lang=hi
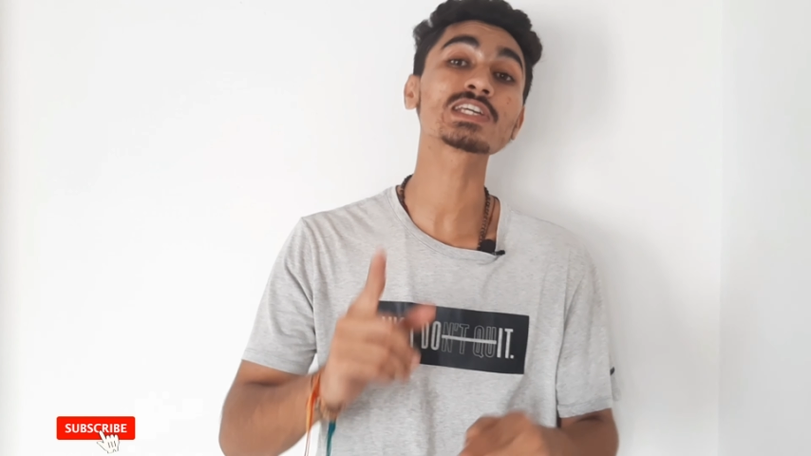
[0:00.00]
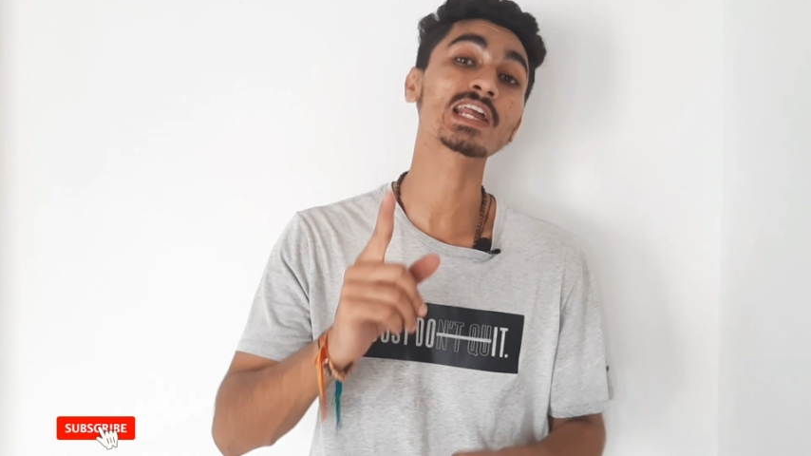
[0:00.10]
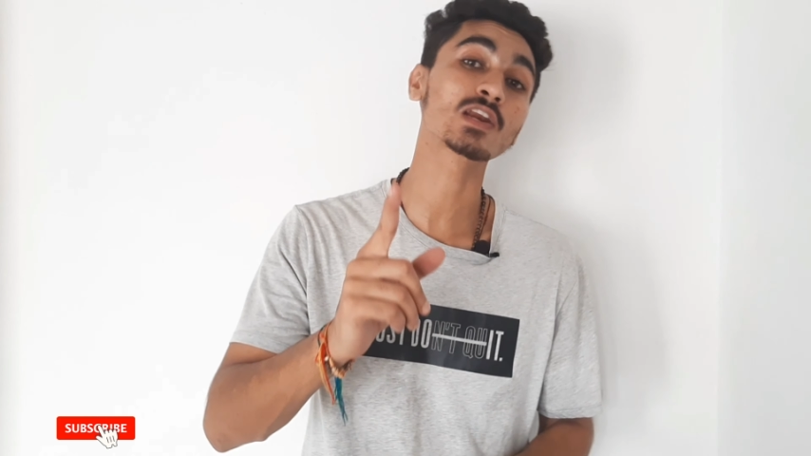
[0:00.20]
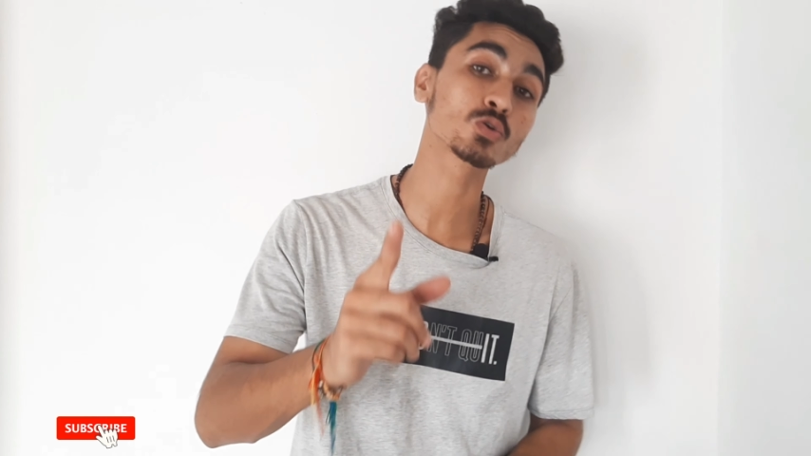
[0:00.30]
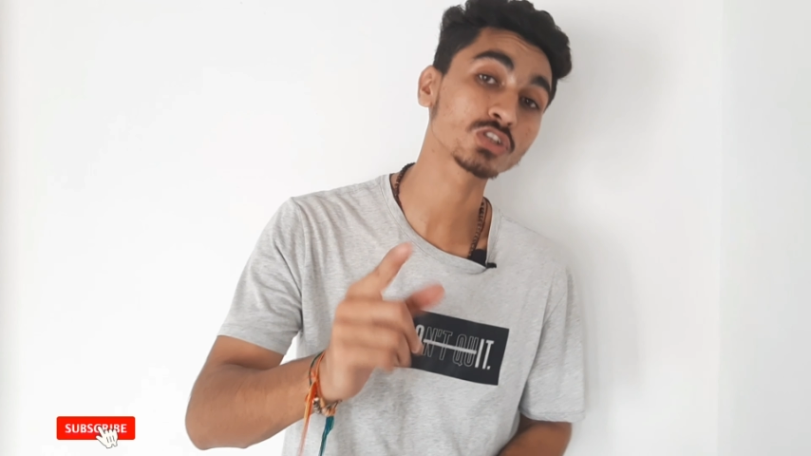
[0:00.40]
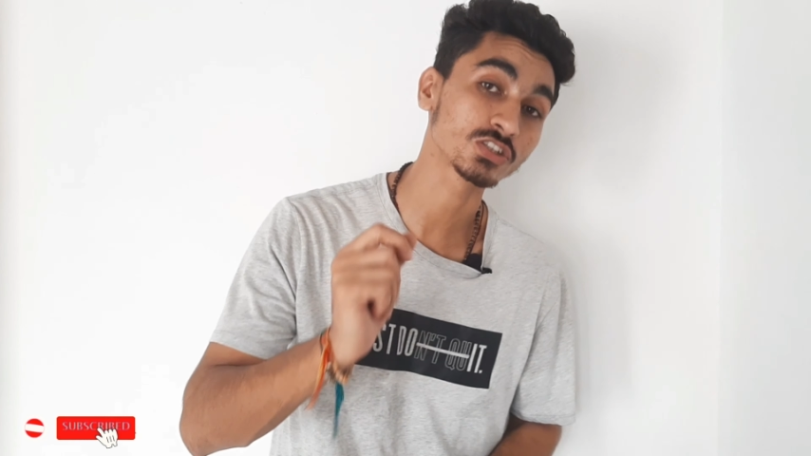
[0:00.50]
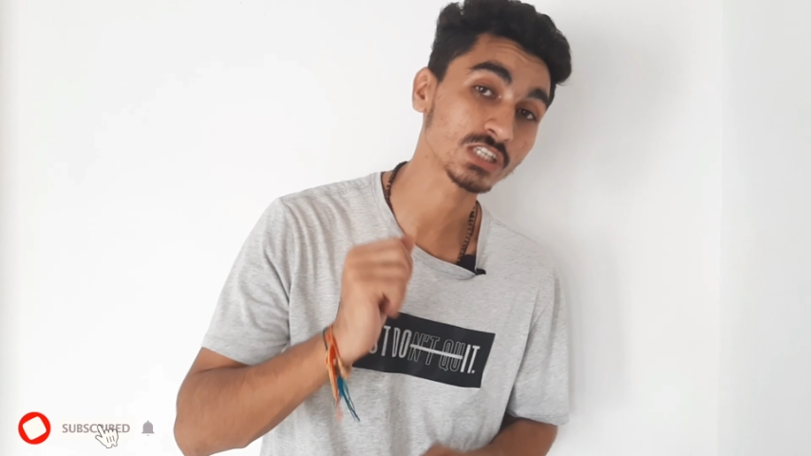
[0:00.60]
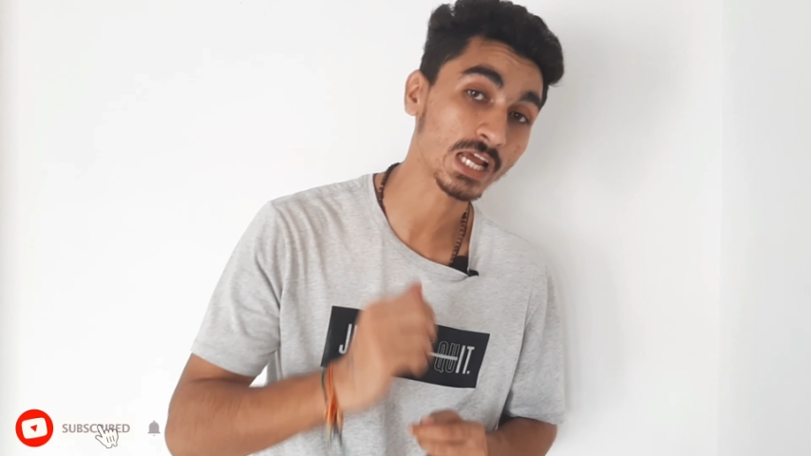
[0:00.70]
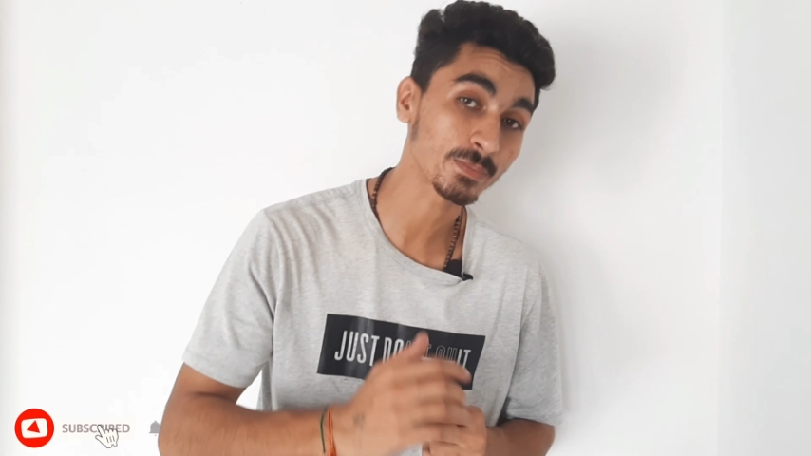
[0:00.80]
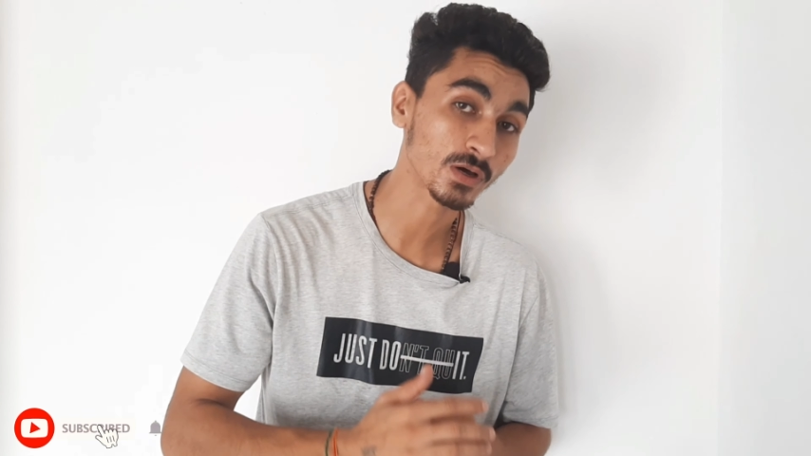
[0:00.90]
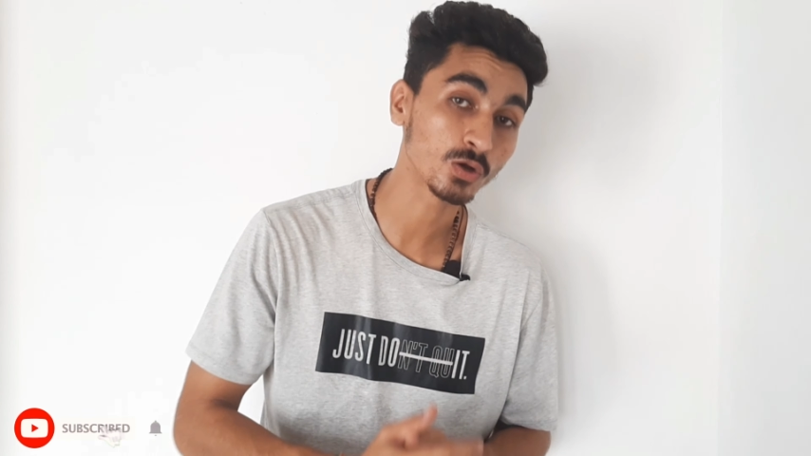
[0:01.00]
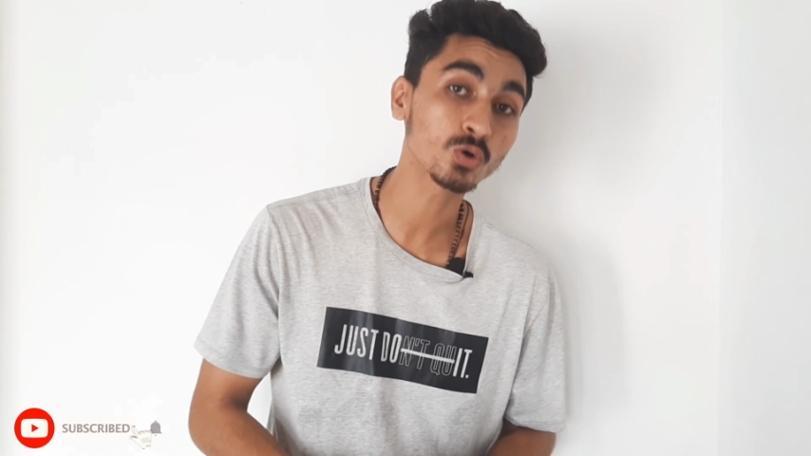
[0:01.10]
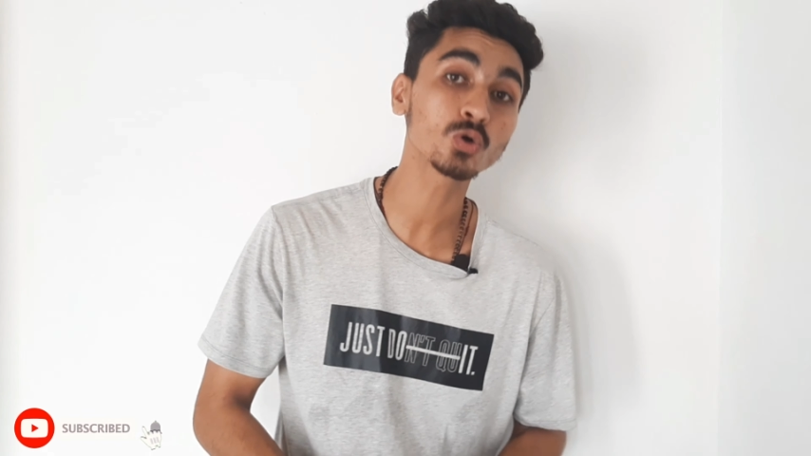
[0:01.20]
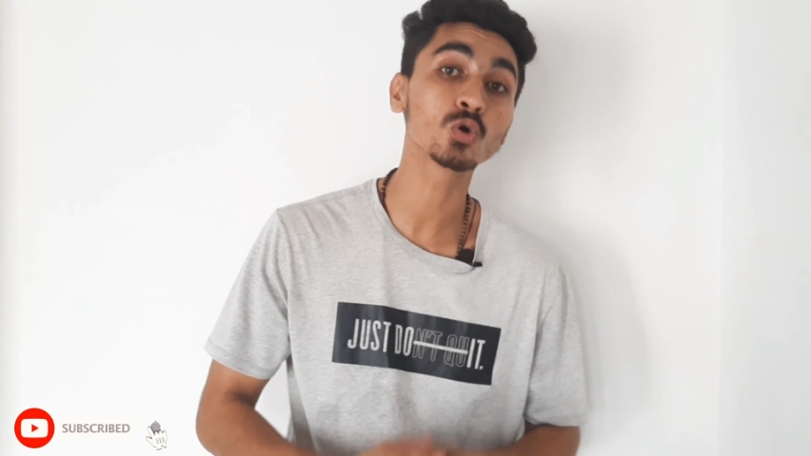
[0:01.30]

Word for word: चैनल को सब्सक्राइब कर लो